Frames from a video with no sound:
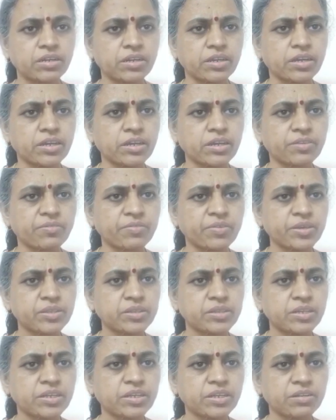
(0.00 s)
எனக்கு வி
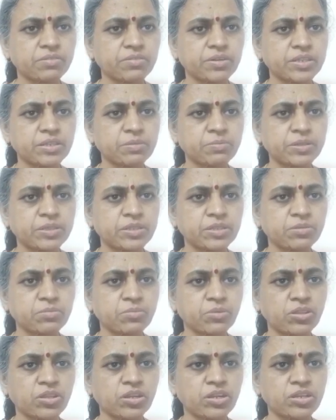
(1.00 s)
த்ரீ நிறுவனத்தை பற்றி
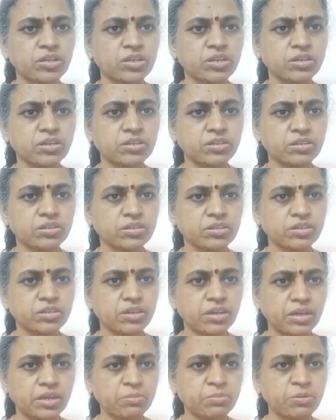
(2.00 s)
முதல்ல
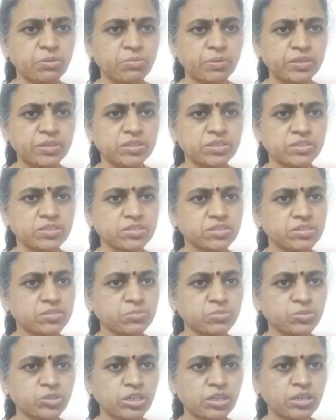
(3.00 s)
அறிமுகப்படுத்தியது
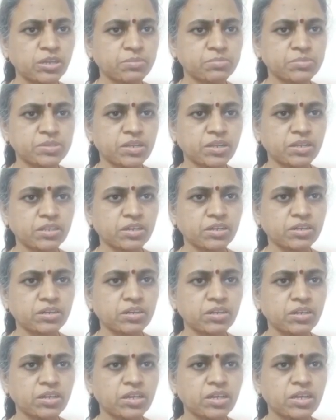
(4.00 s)
முத்துலிங்கம் சார் தான்
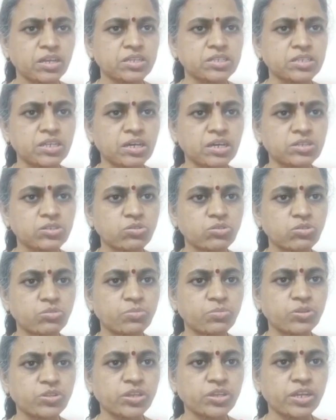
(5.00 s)
சார்
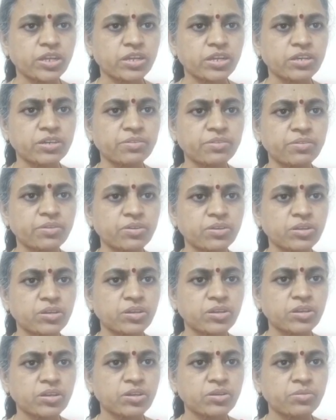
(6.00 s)
சொல்லும்போது எனக்கு
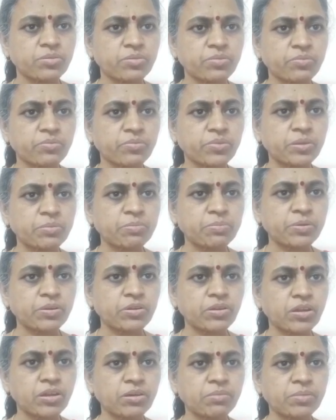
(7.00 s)

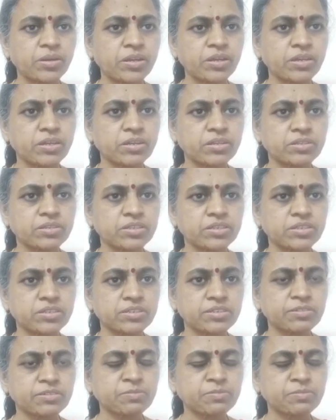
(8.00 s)
விருப்பம் இல்லாமலே இருந்தது